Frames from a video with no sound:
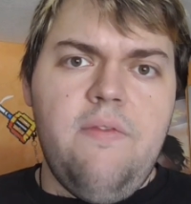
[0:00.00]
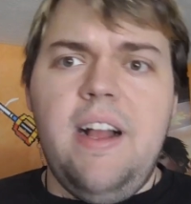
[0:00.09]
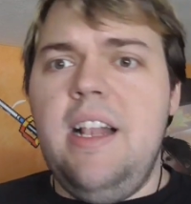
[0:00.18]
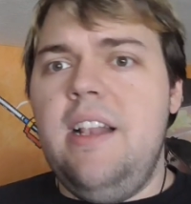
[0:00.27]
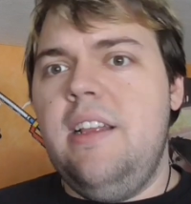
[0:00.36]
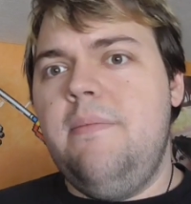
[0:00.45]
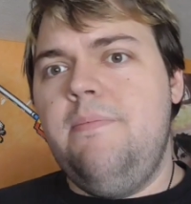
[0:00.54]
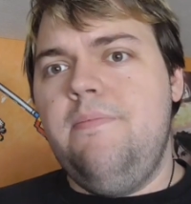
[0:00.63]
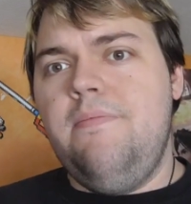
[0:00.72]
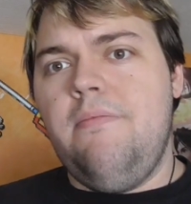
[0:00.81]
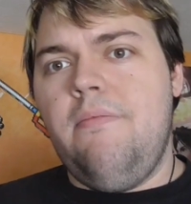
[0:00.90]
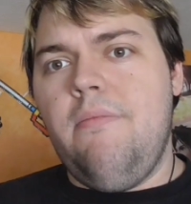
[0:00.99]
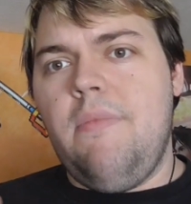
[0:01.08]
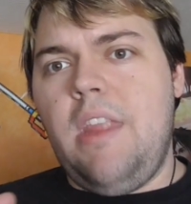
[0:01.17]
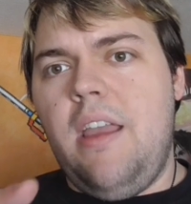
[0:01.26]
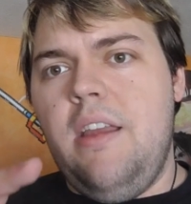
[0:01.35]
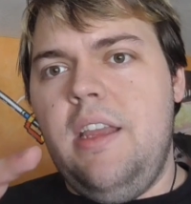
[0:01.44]
Weil, ähm,
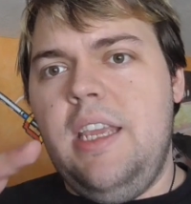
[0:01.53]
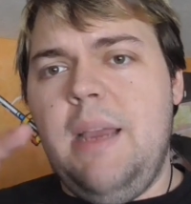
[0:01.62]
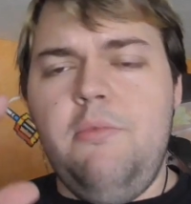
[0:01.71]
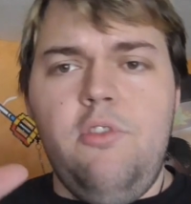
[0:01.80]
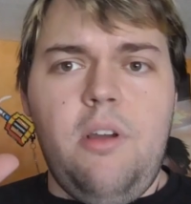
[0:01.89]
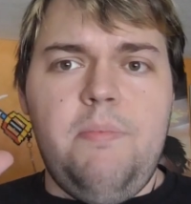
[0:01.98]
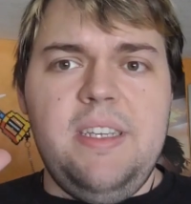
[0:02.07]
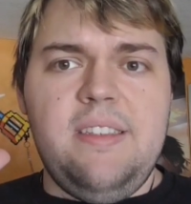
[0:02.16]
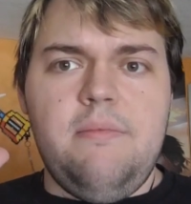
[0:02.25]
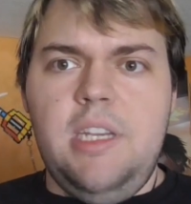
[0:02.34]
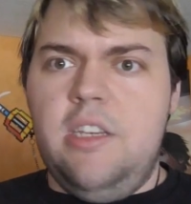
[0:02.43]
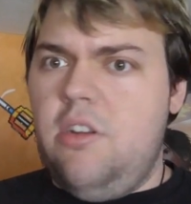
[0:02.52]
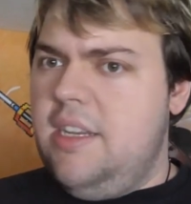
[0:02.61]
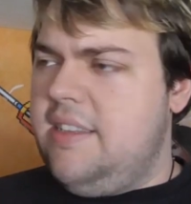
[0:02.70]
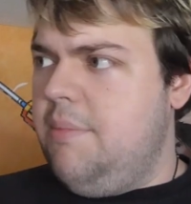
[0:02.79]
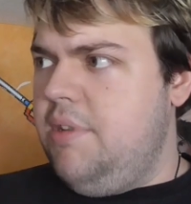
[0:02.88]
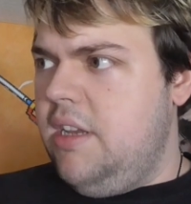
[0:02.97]
ich habe nur noch bis, ne
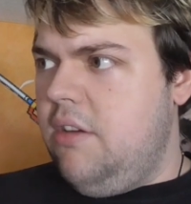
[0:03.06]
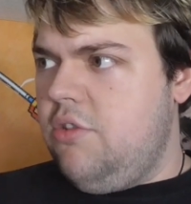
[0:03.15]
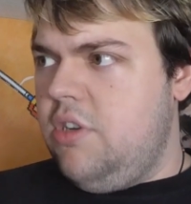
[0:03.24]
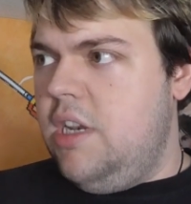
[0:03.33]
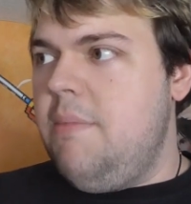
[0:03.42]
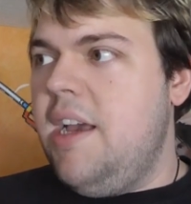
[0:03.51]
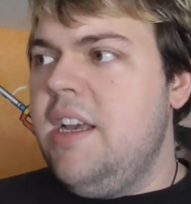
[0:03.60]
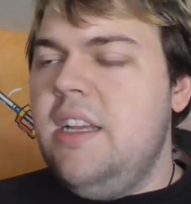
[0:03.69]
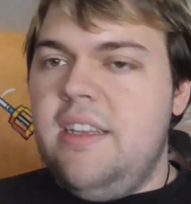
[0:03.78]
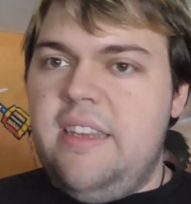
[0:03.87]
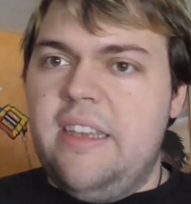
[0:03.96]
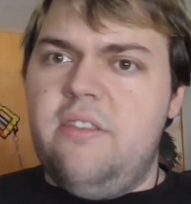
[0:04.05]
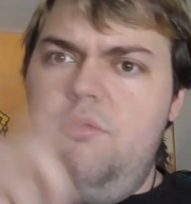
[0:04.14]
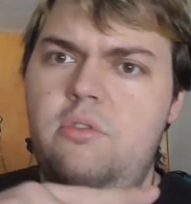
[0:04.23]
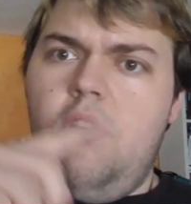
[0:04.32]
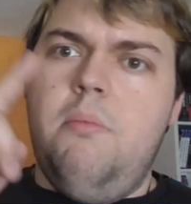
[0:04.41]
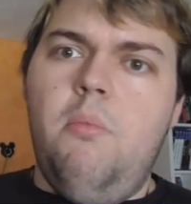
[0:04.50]
Donnerstag bin ich auch schon nicht mehr. Das heißt
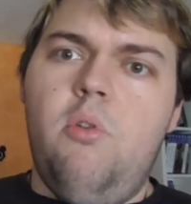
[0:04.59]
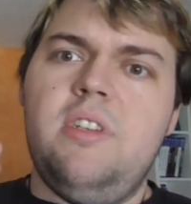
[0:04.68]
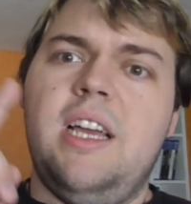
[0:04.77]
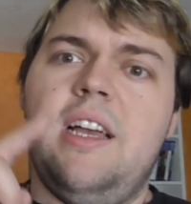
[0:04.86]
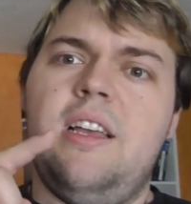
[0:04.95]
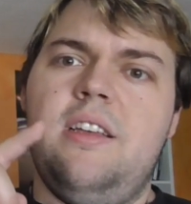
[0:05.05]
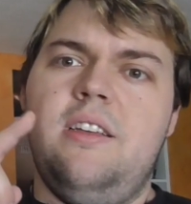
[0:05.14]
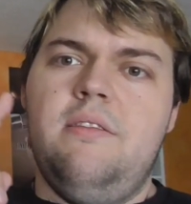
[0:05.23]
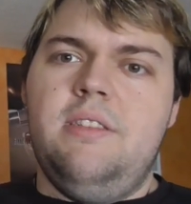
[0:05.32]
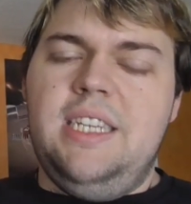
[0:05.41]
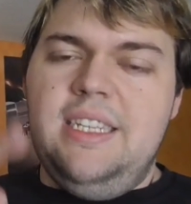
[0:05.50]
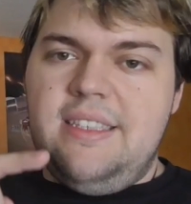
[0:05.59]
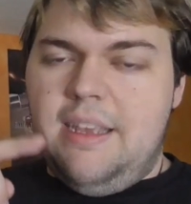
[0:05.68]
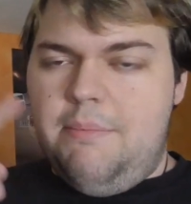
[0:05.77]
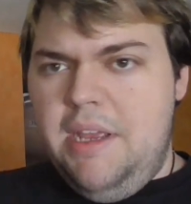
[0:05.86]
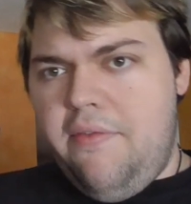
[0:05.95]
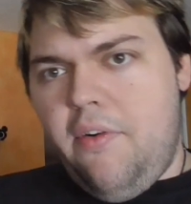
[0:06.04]
nur noch Montag,
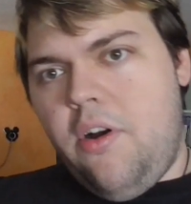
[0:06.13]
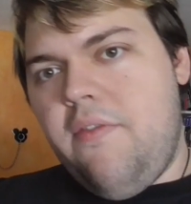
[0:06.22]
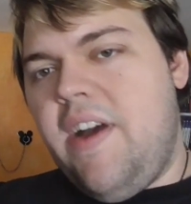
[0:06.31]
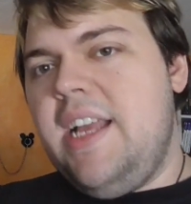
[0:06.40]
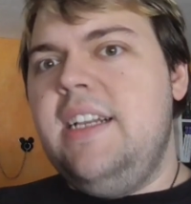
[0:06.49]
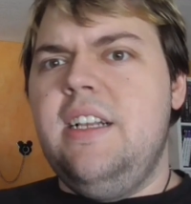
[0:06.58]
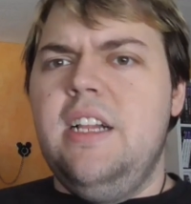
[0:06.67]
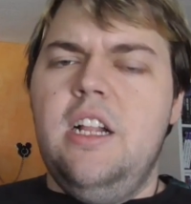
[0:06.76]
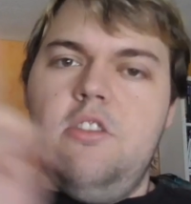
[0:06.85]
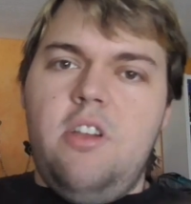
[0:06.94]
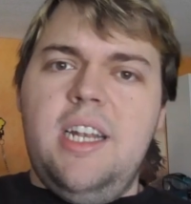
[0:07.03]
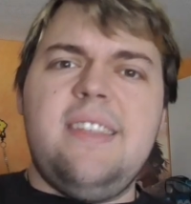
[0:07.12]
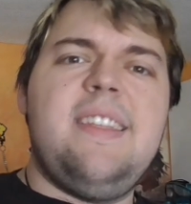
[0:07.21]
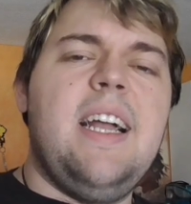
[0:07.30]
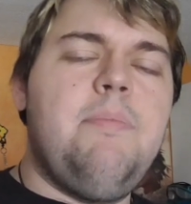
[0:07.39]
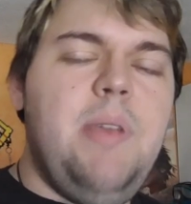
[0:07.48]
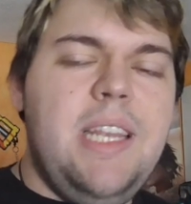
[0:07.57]
Dienstag, Mittwoch, weil
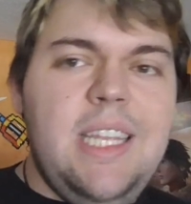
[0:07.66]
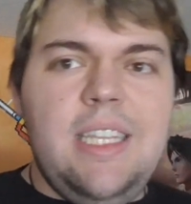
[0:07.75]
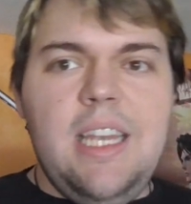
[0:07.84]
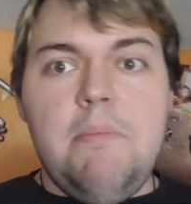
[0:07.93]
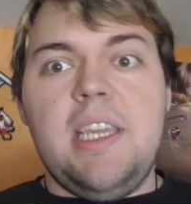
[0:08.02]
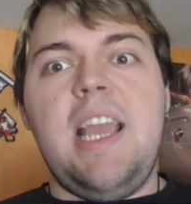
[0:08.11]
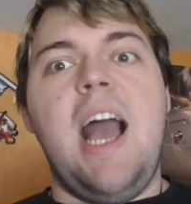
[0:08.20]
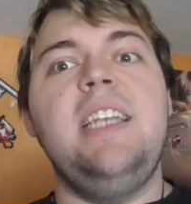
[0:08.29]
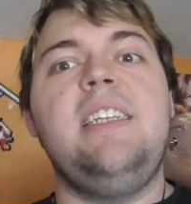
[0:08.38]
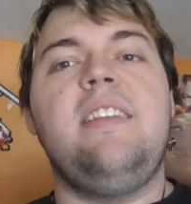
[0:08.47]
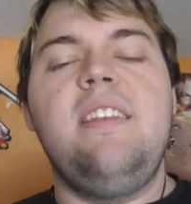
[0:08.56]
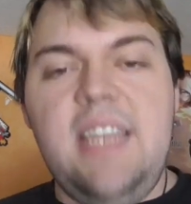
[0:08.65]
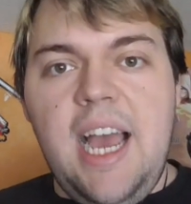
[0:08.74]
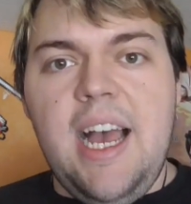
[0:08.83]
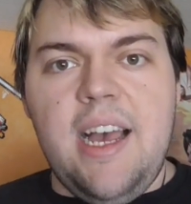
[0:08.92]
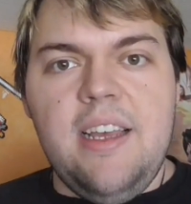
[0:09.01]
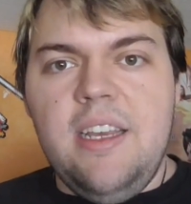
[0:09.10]
Donnerstag bin ich nämlich gar nicht
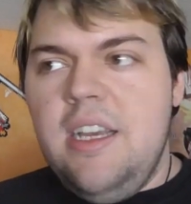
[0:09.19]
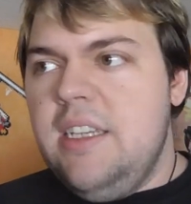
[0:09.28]
da.